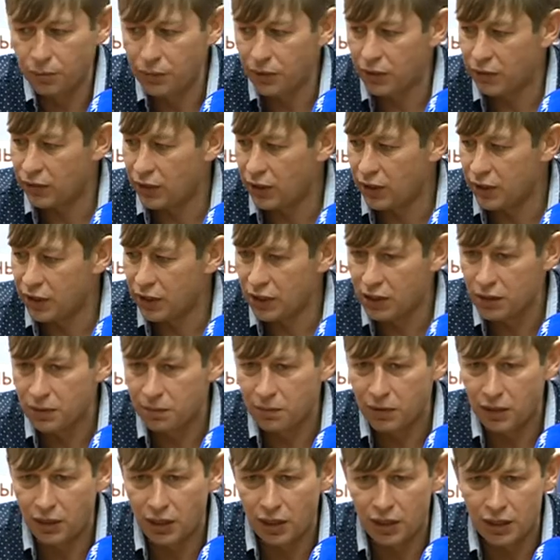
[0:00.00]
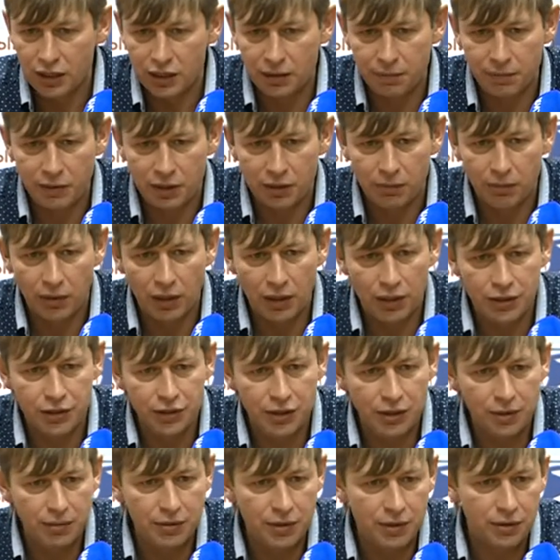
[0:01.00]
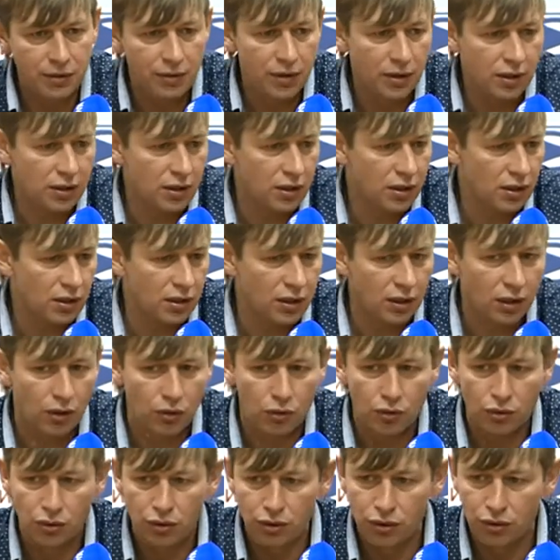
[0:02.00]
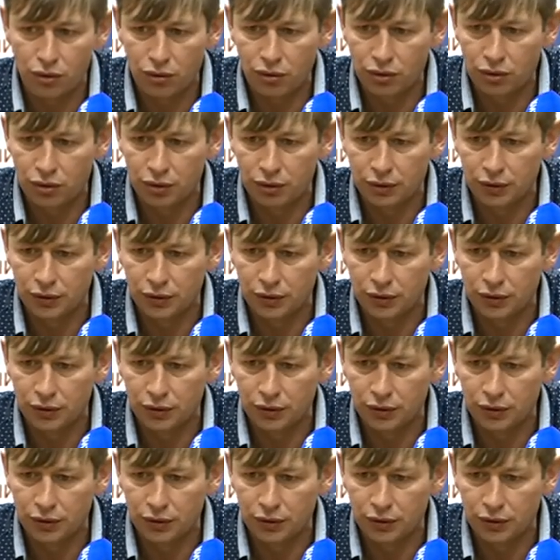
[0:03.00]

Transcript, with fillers: первое, хотелось бы, конечно, перед болельщиками извиниться за такую игру.